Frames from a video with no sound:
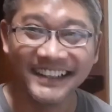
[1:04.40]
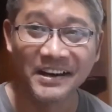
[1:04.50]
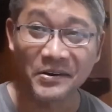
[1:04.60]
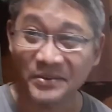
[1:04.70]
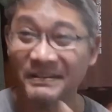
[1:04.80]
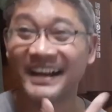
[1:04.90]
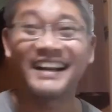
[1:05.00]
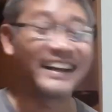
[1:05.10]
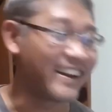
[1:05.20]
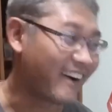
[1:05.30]
คนมันก็เลย
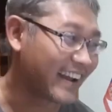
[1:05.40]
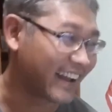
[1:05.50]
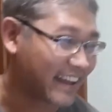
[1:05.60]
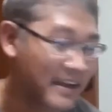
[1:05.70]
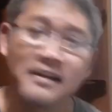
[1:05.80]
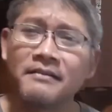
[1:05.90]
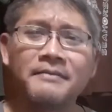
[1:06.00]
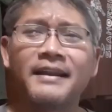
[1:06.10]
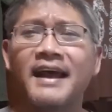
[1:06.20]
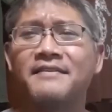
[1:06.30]
น้อยไม่เป็น
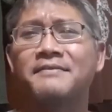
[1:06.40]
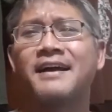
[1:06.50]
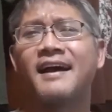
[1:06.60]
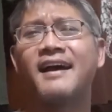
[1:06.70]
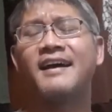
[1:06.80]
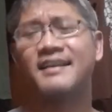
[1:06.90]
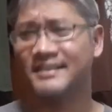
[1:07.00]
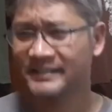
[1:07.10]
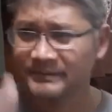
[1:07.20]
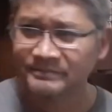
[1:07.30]
ไรไม่เป็นไร
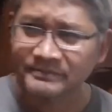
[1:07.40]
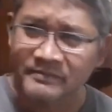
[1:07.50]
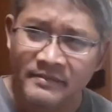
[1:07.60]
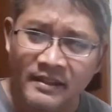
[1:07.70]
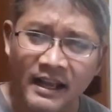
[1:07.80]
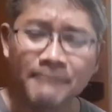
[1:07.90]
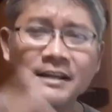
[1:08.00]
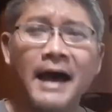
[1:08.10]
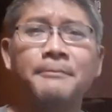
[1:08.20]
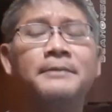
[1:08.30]
คำถา
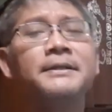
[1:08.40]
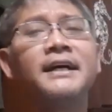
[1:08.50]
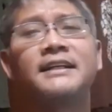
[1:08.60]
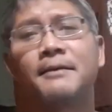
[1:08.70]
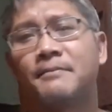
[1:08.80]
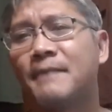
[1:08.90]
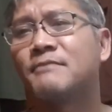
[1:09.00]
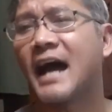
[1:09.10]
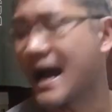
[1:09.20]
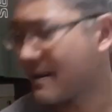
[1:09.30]
มเพื่อนๆครับคำ
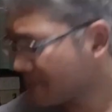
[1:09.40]
ถาม